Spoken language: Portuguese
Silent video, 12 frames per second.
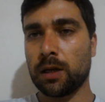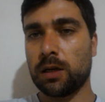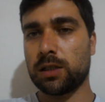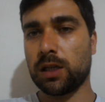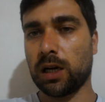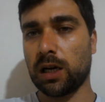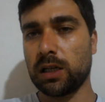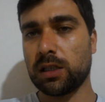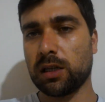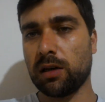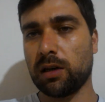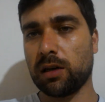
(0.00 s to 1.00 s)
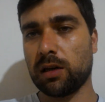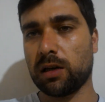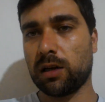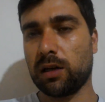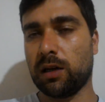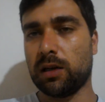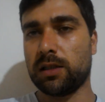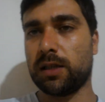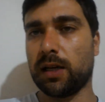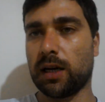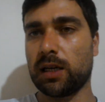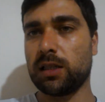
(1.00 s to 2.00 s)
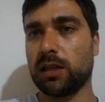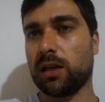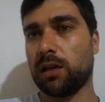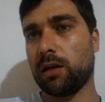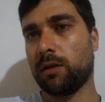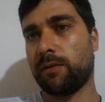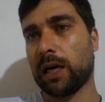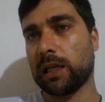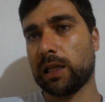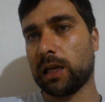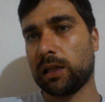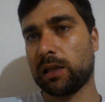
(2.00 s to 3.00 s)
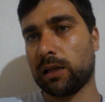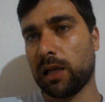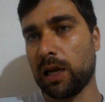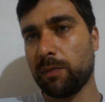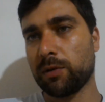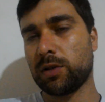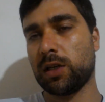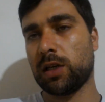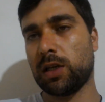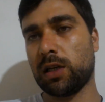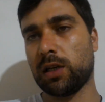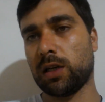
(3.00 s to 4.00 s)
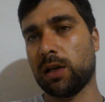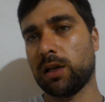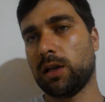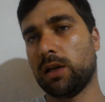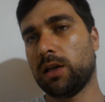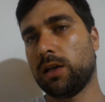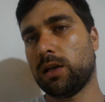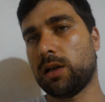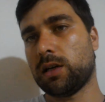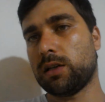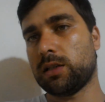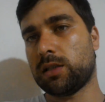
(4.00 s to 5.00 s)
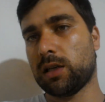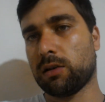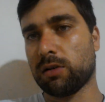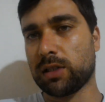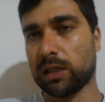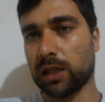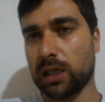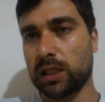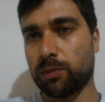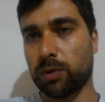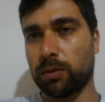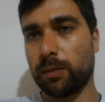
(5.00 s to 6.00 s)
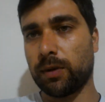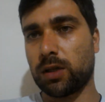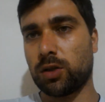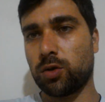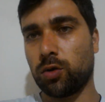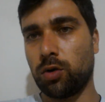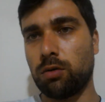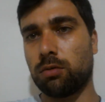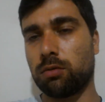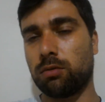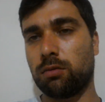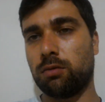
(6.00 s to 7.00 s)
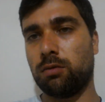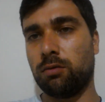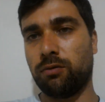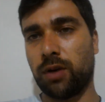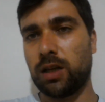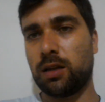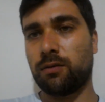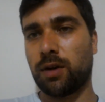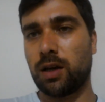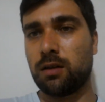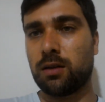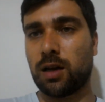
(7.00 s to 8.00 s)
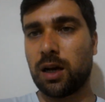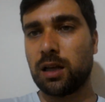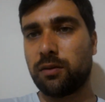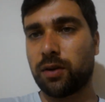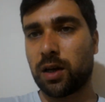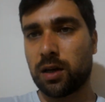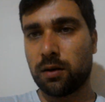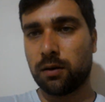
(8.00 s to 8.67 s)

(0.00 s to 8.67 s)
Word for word: Você acha que. Você acha que vai dar tempo de. de consertar esse problema desse jogo? Não vai, não vai nada, velho